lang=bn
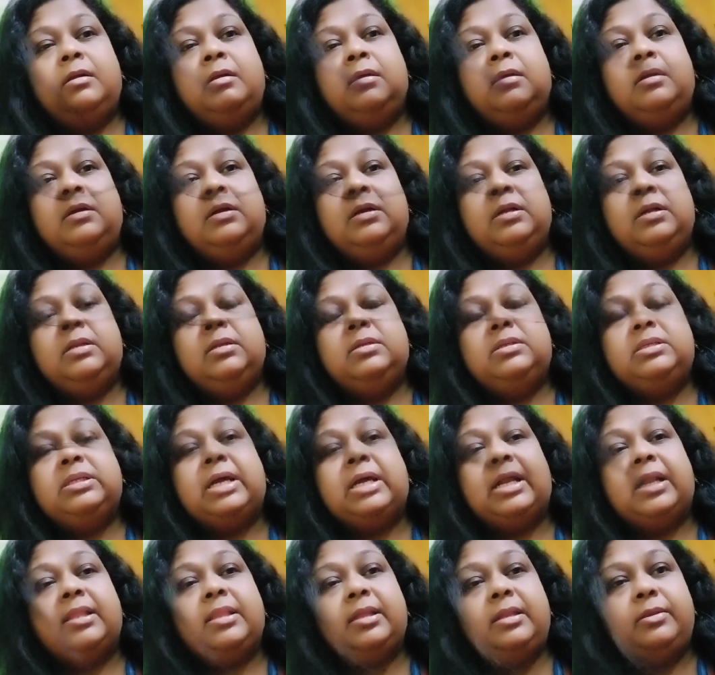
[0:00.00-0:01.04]
আর
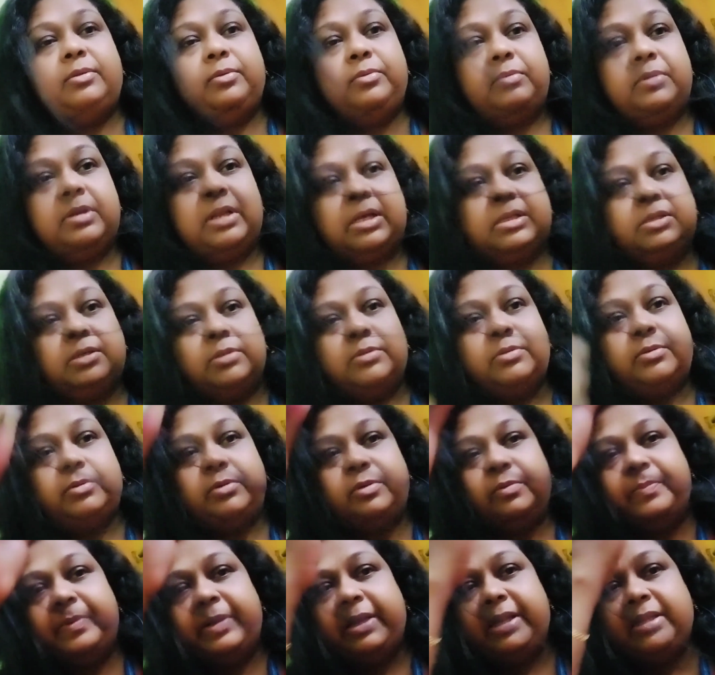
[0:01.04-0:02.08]
সারাদিন টুকটাক
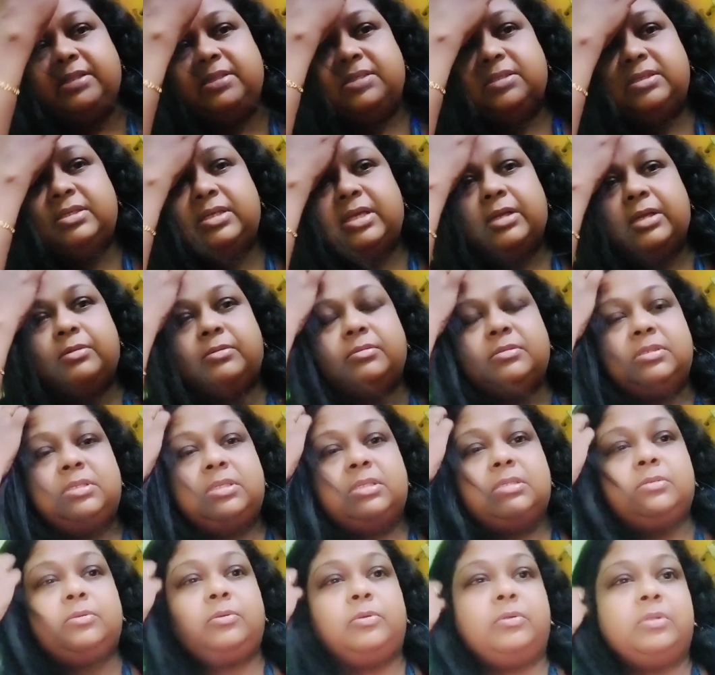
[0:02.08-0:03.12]
যতটুকু পেরেছি শেয়ার
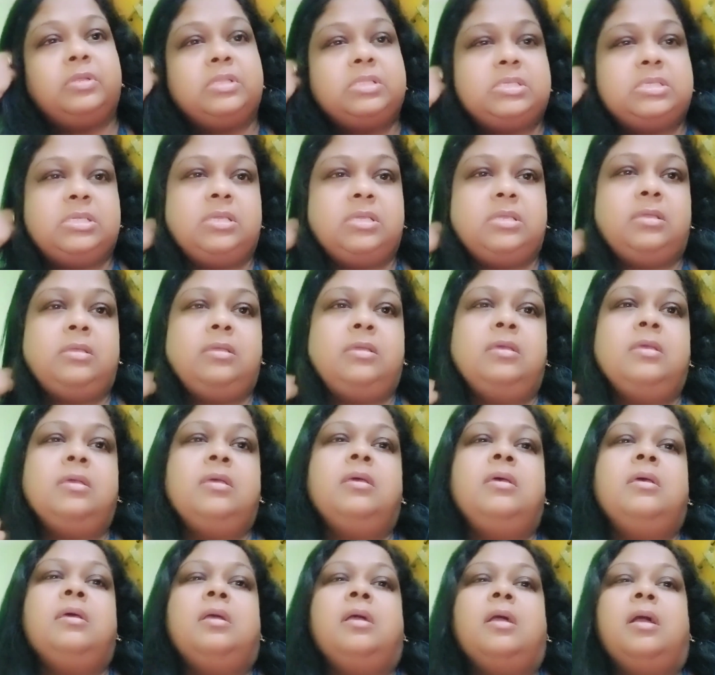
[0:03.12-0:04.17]
করছি করেছি
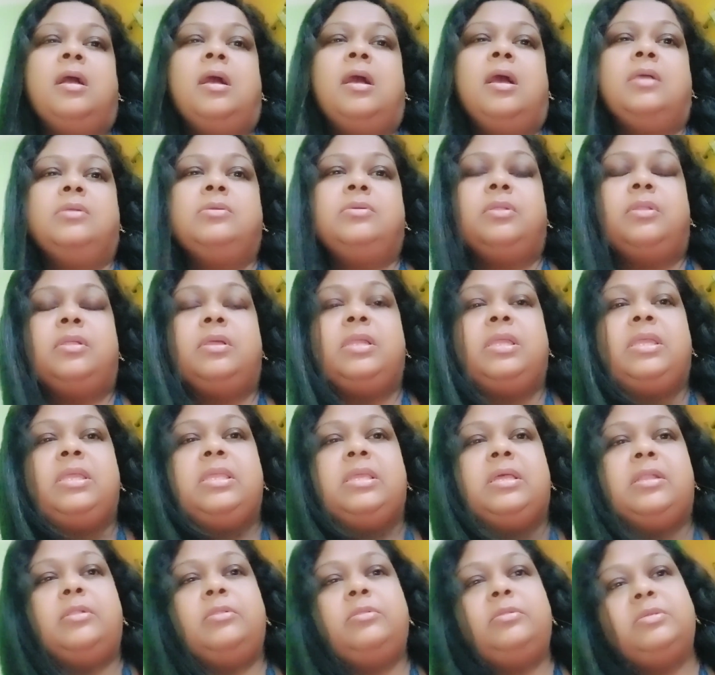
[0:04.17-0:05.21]
আসলে কি
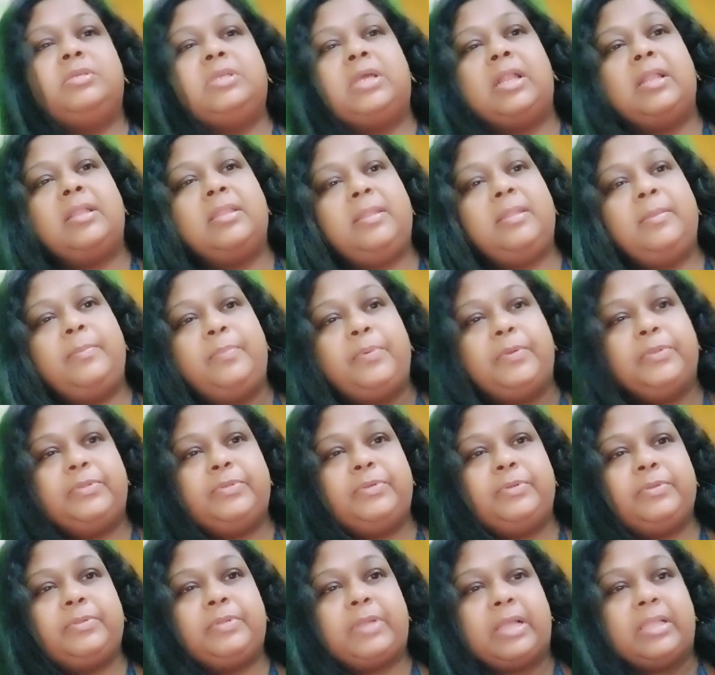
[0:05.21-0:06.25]
জানো তো সারাদিন
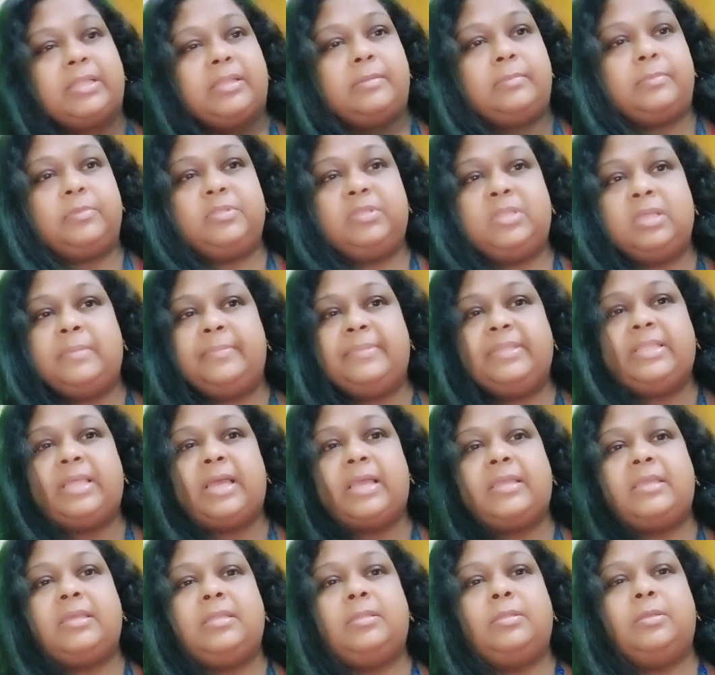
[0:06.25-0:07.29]
প্রচুর কাজের মধ্যে আমি
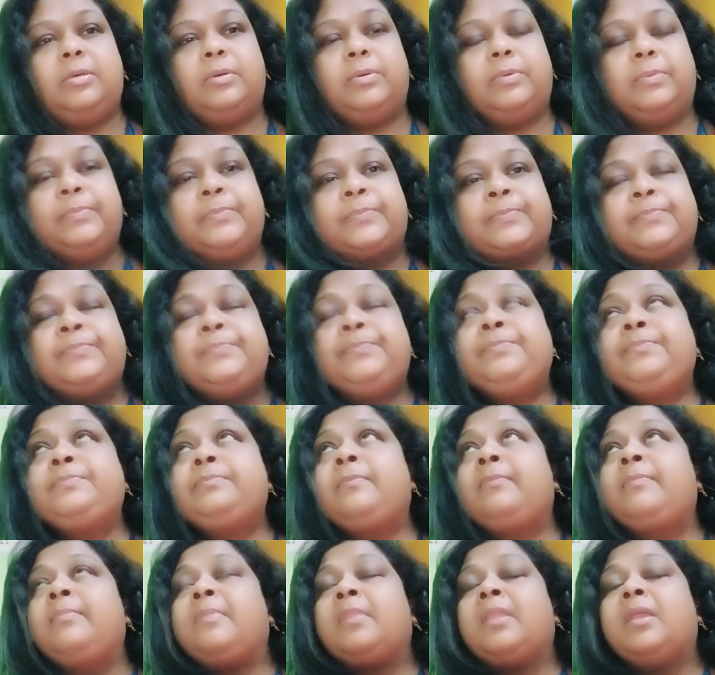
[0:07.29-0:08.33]
থাকি তো
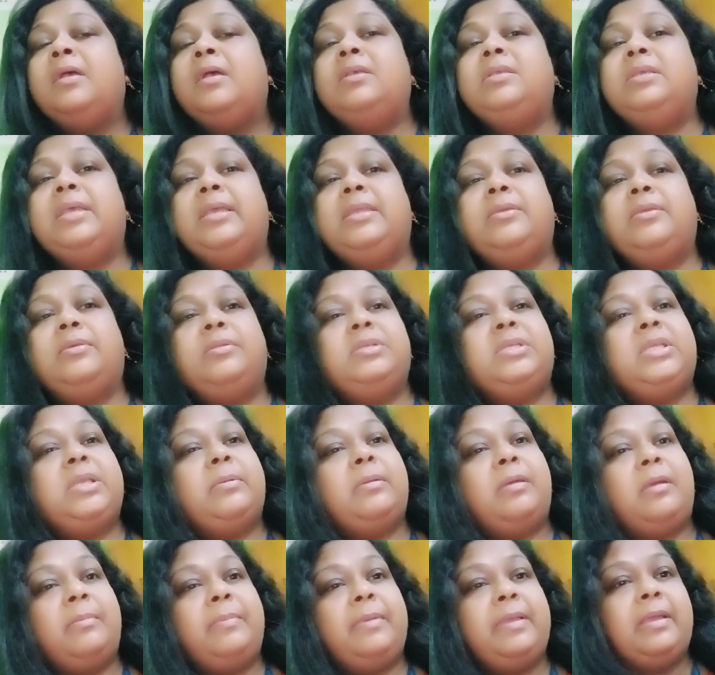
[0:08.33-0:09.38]
সেগুলো
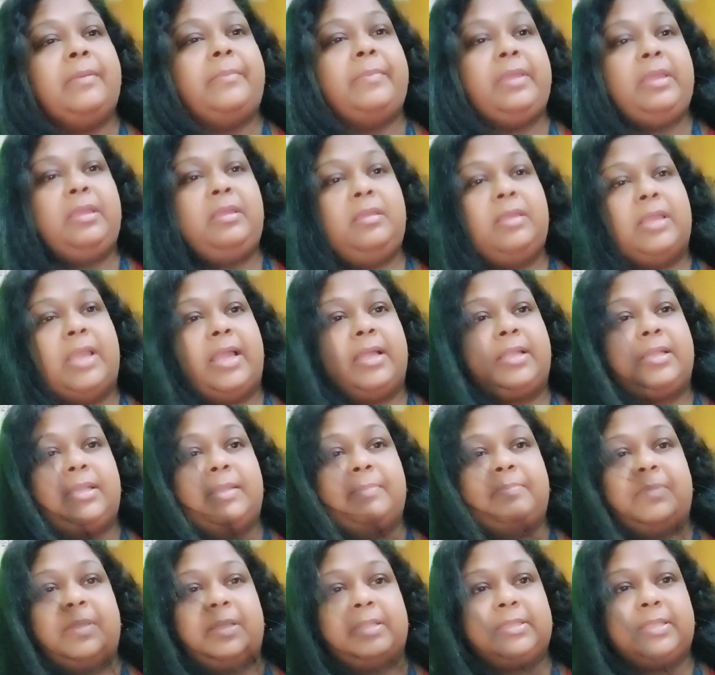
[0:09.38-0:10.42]
সেভাবে আমি
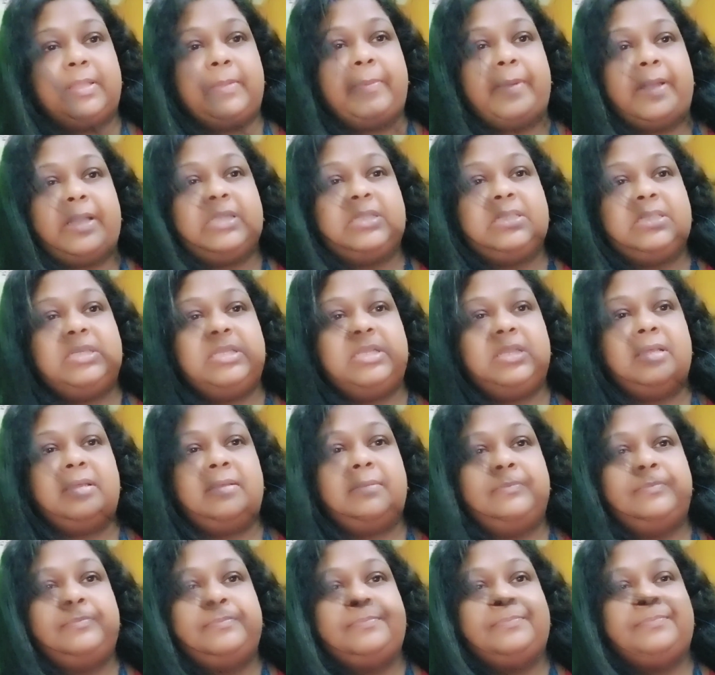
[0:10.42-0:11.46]
অ্যাক্টিভ থাকতে পারছি না
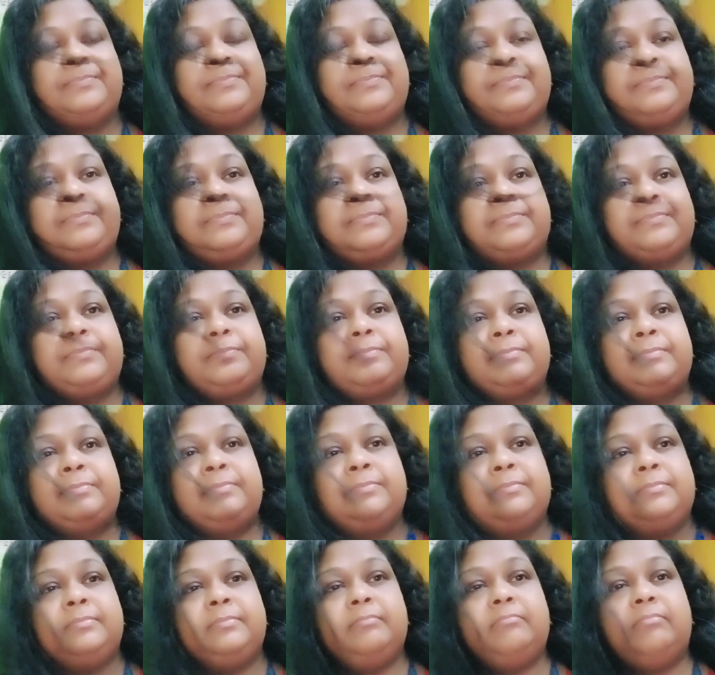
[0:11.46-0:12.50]

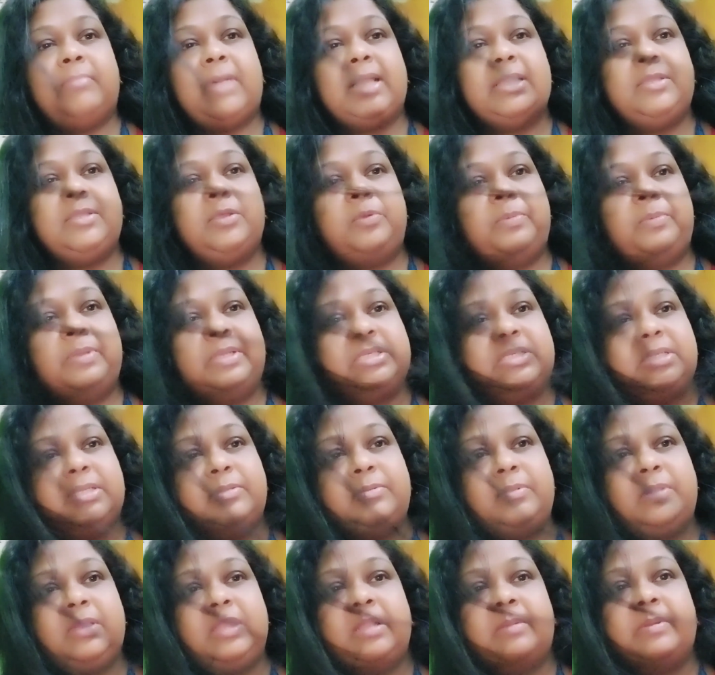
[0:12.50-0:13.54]
মাঝেও বেশ
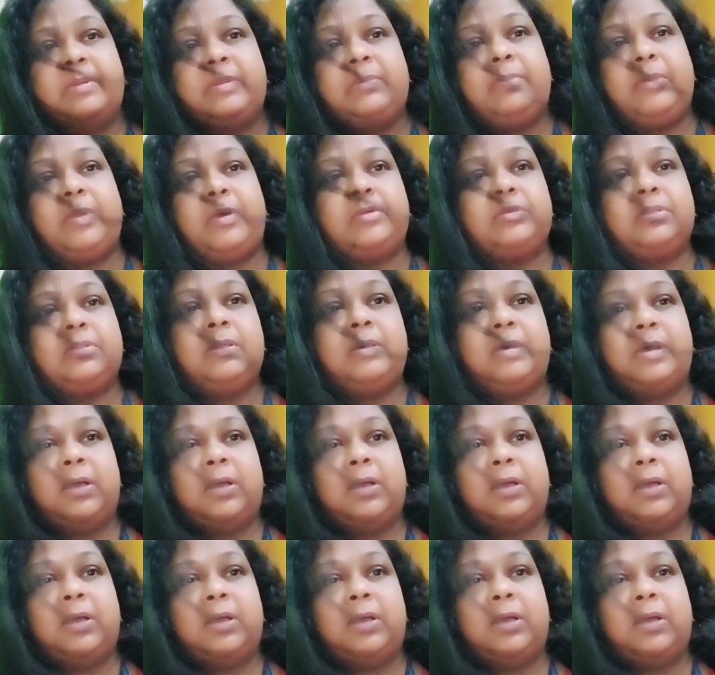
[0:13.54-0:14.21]
কিছুদিন আমার ব্লগ দেওয়া